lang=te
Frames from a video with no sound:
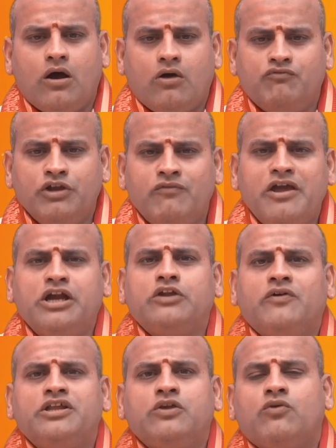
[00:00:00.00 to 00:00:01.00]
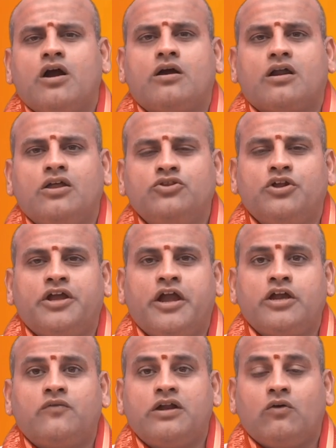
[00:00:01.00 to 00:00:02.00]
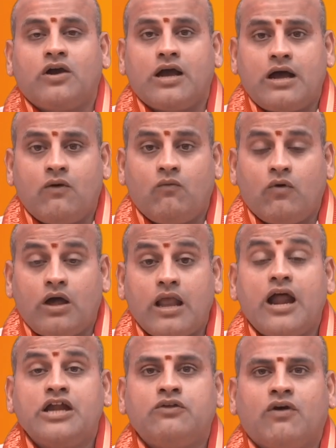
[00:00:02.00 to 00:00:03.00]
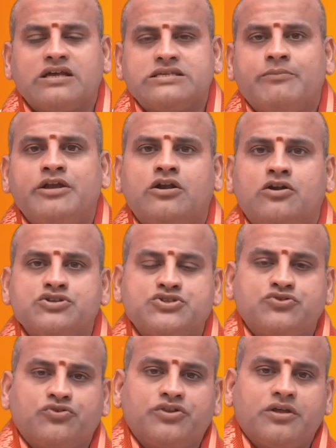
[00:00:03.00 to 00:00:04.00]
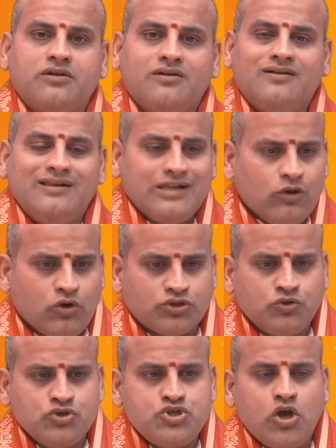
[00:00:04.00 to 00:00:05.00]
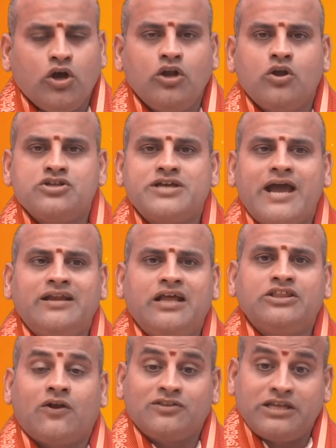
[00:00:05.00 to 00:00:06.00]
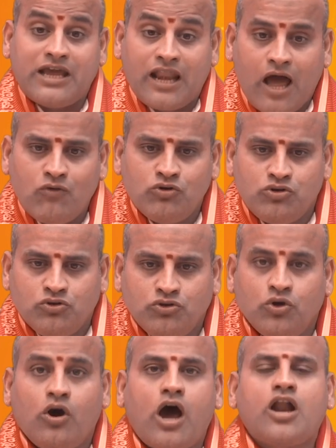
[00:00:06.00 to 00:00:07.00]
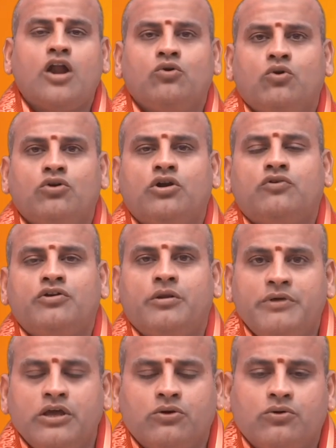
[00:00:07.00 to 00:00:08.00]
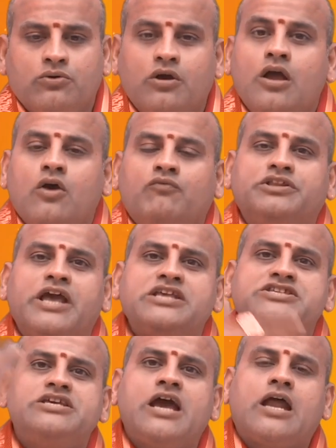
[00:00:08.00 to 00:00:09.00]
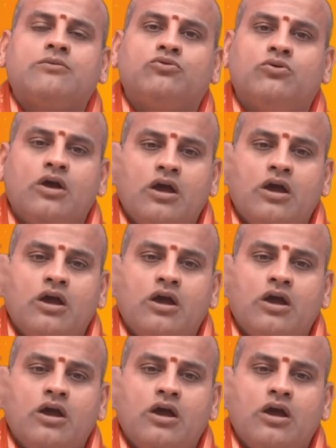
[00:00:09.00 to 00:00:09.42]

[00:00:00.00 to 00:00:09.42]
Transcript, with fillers: విలువైనటువంటి ఒక గ్రహం దొరికేటువంటి ఒక అలాంటి ఒక సమయం నడుస్తుంది కొత్త ఉద్యోగంలో జాయిన్ అయిన తర్వాత ఎలా ఉంటుందో అని అనుకున్నటువంటి మీకు విదేశీయానము